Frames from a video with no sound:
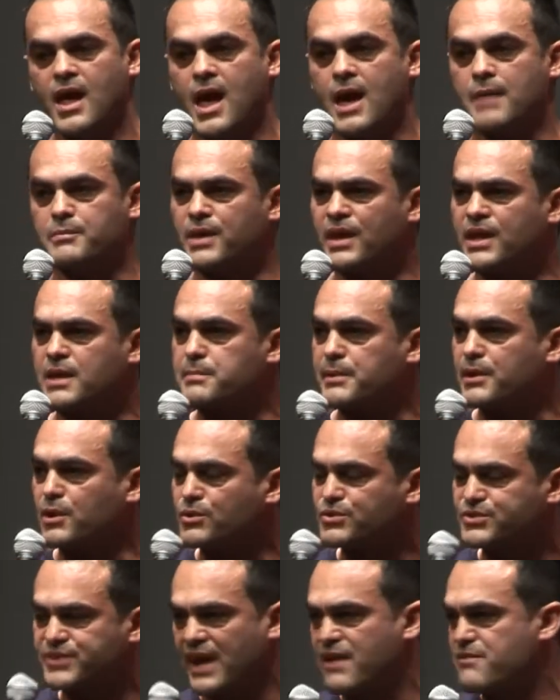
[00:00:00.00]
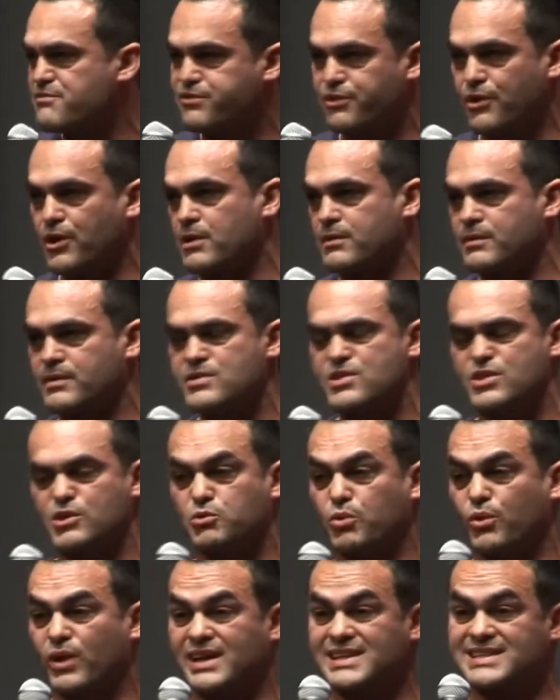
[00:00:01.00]
a minha equipa não tem formas,
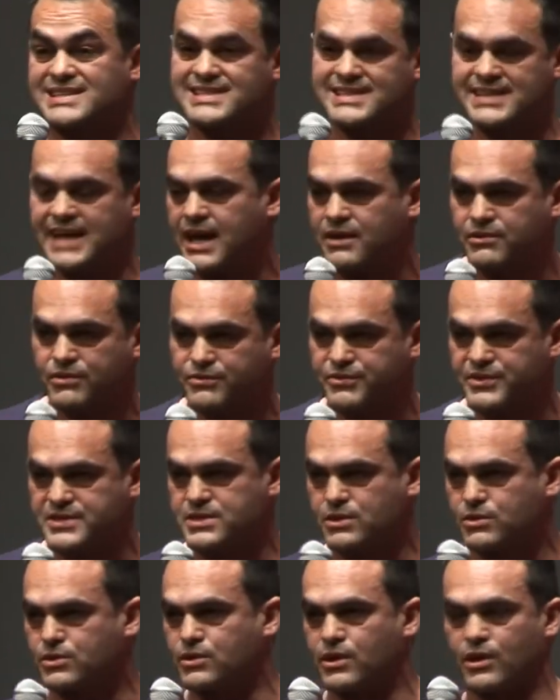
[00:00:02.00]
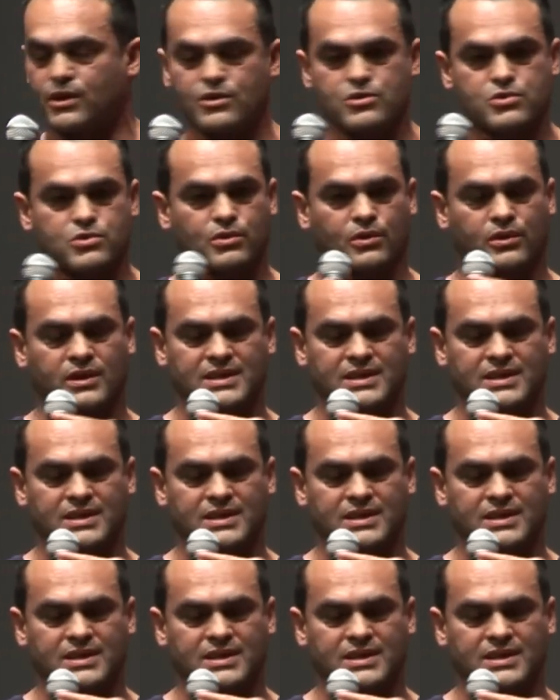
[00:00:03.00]
estou cansado de fazer reuniões, estou